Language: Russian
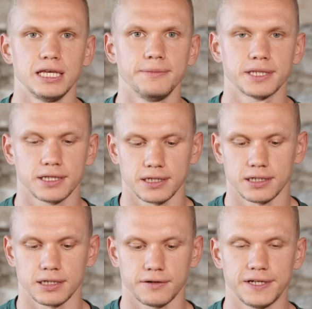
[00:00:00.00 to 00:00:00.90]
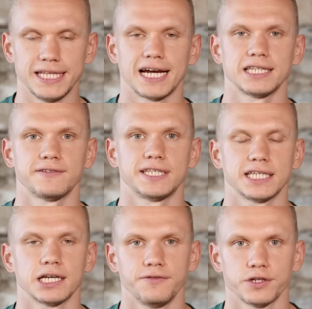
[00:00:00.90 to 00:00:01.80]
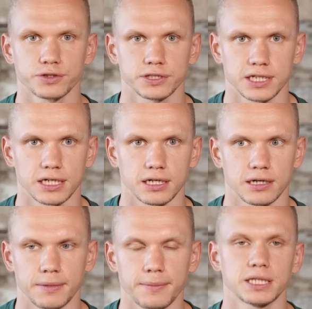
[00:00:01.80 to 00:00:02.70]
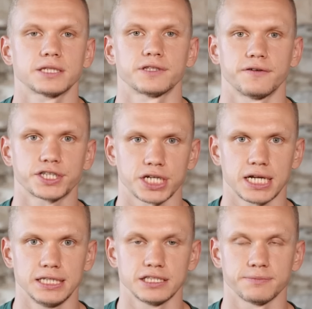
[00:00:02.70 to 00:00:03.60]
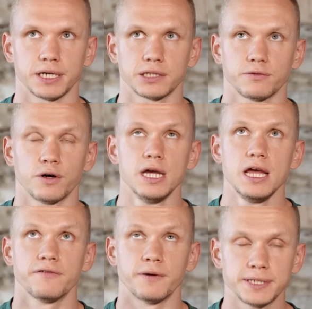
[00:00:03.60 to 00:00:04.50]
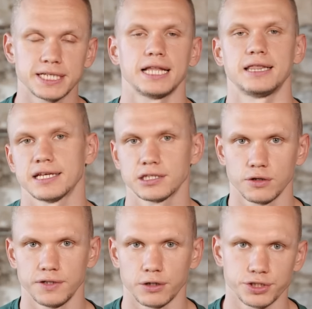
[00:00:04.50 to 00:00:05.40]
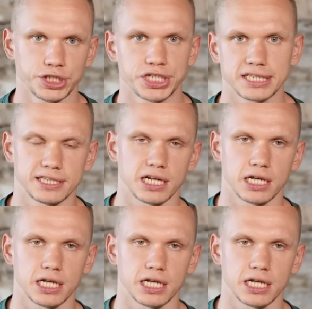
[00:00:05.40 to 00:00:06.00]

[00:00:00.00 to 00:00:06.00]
именно влияния всяких вирусных э, Э, моментов на ваш организм. Поэтому в обязательной основе я очень часто